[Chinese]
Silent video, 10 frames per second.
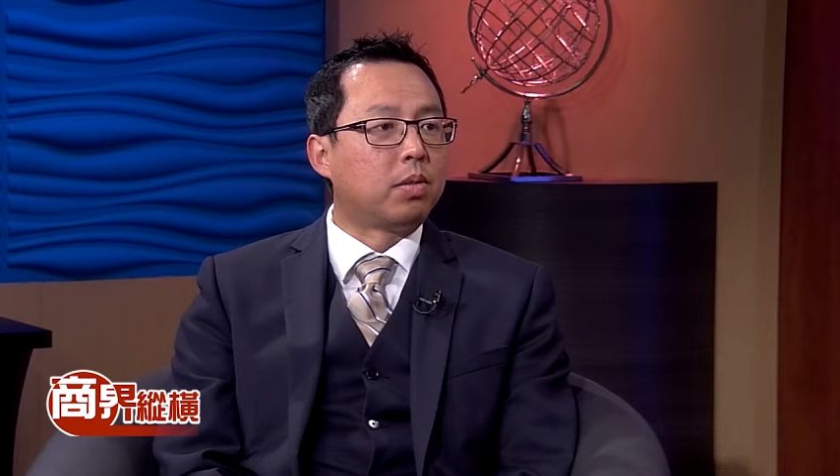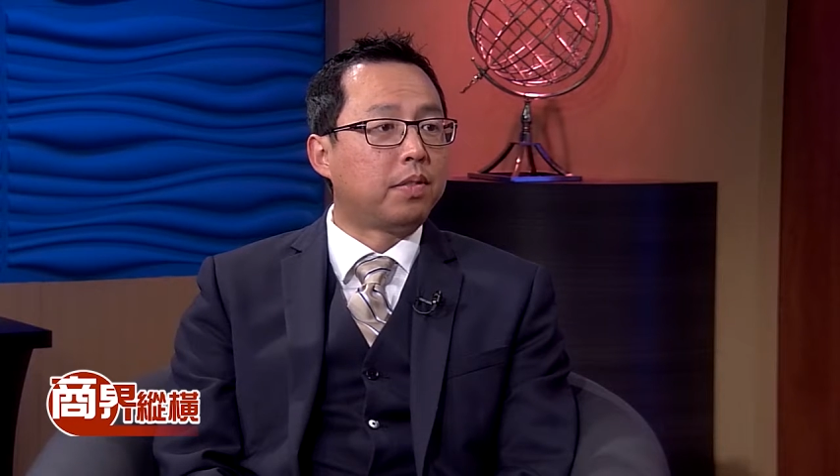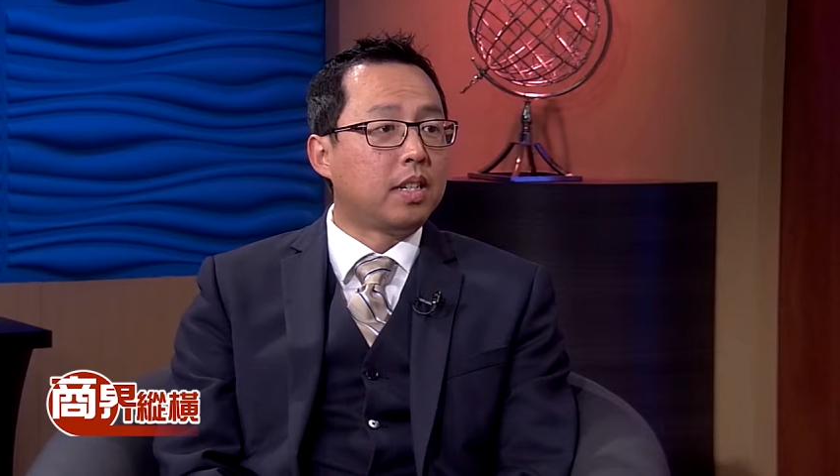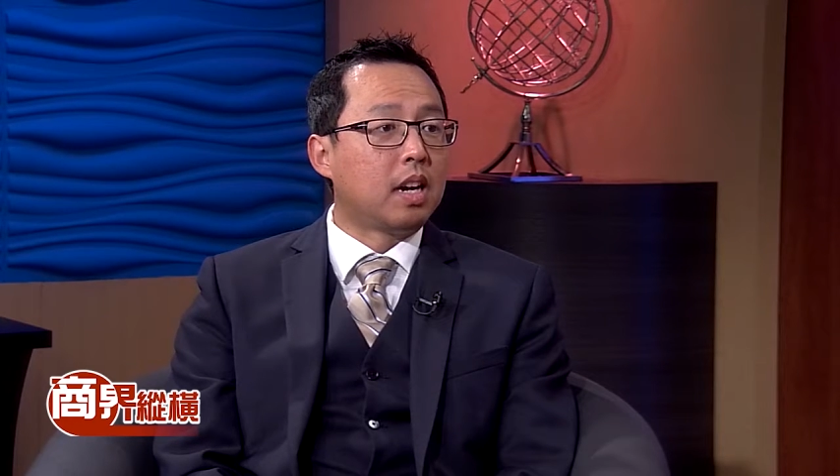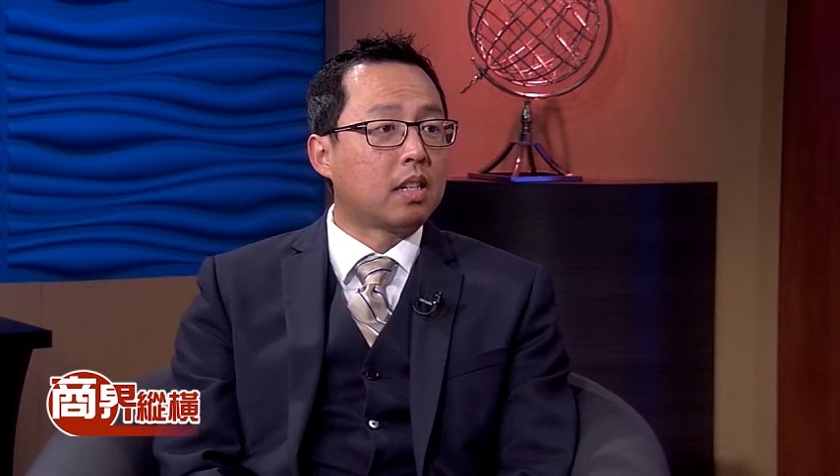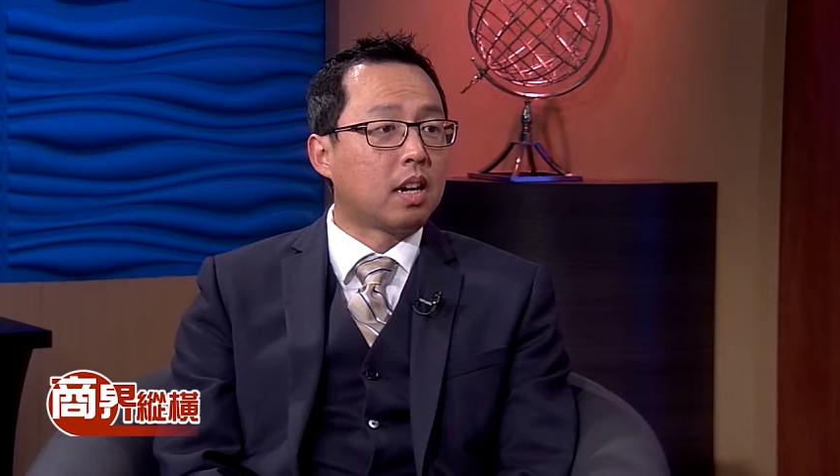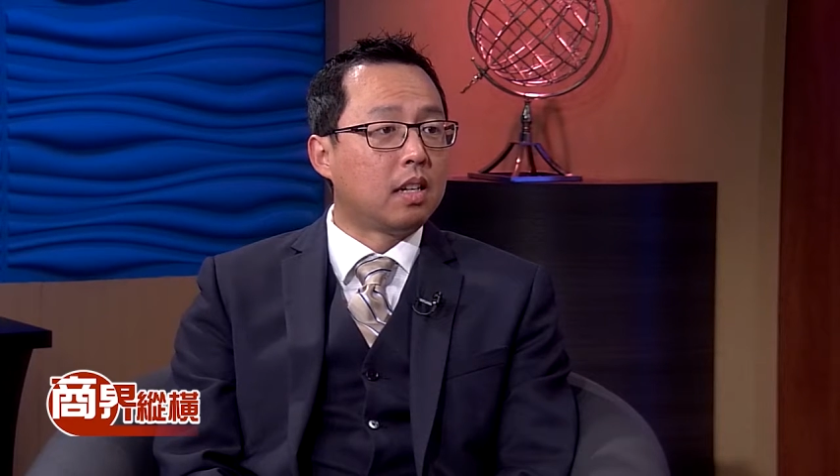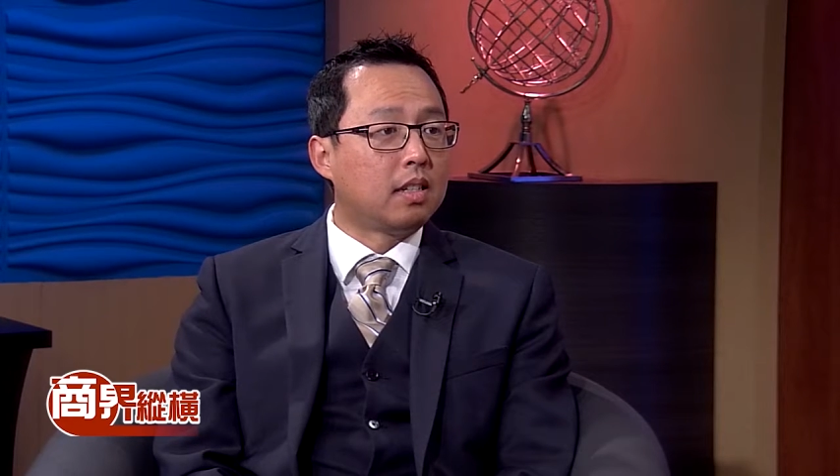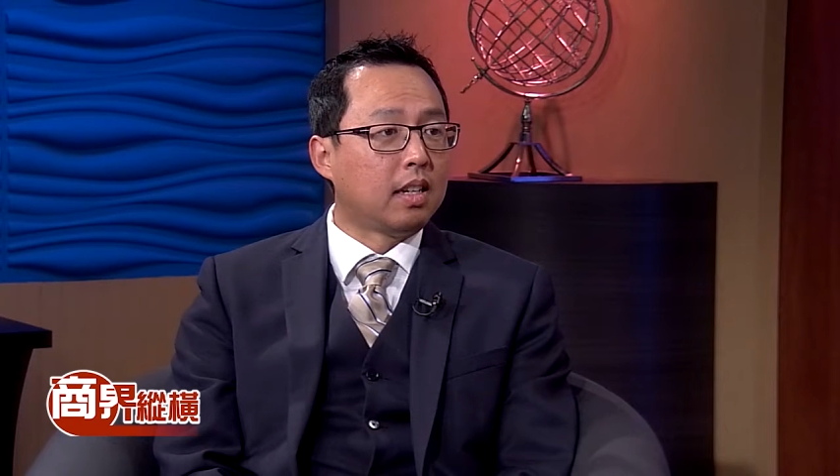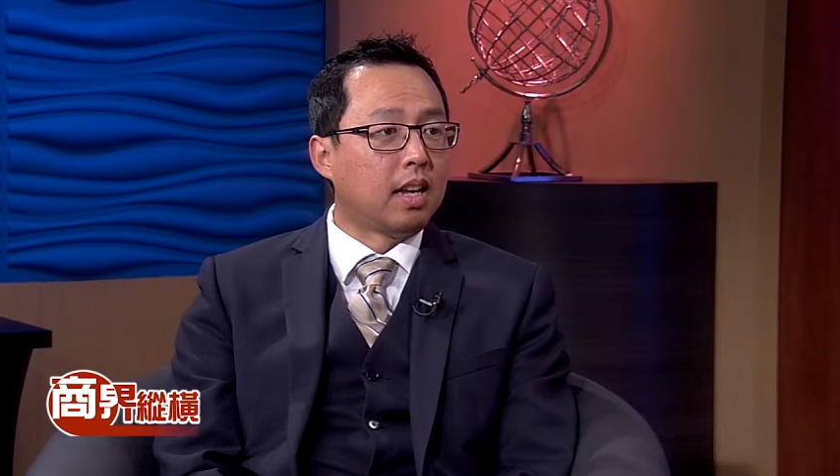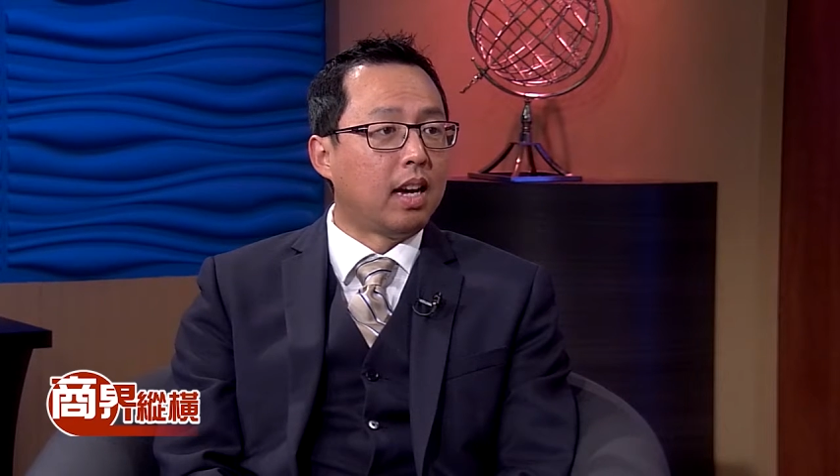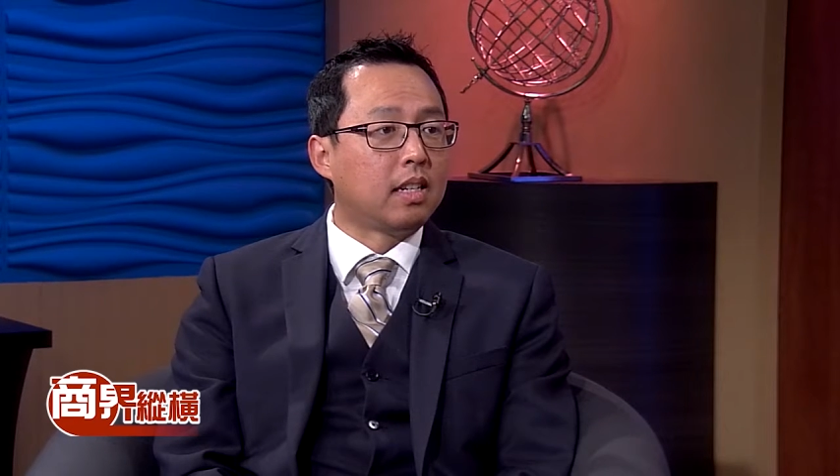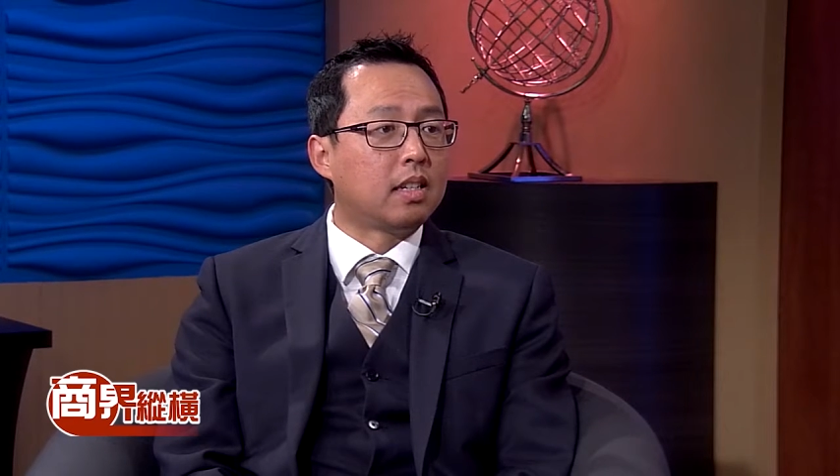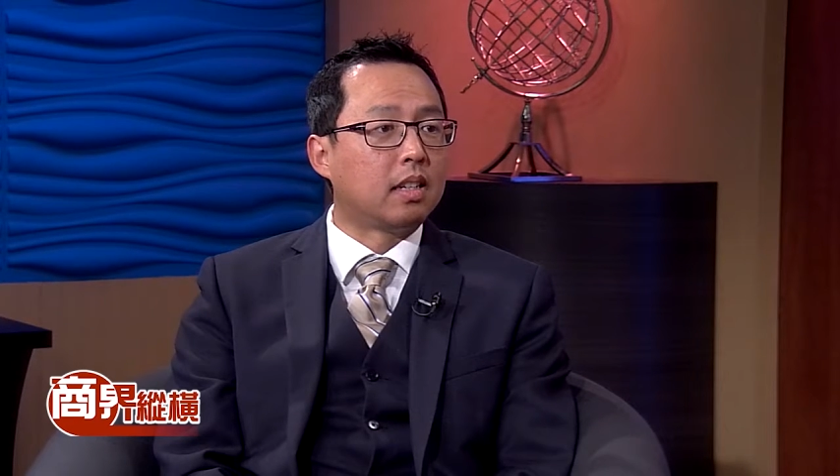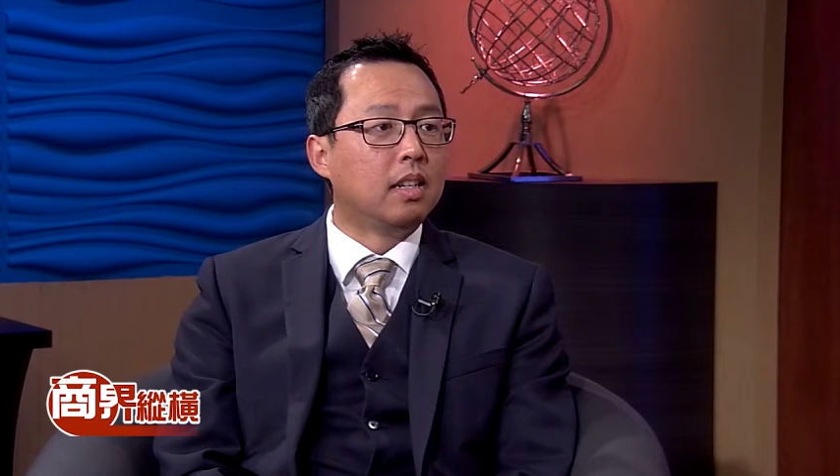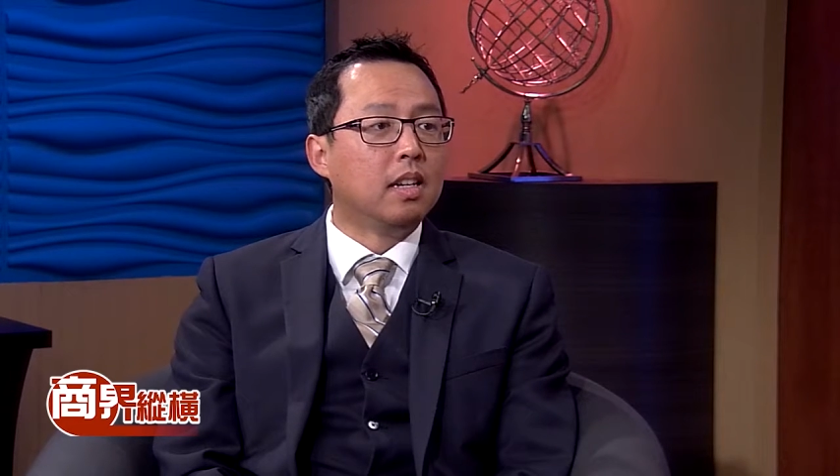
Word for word: 非常常见的癌症。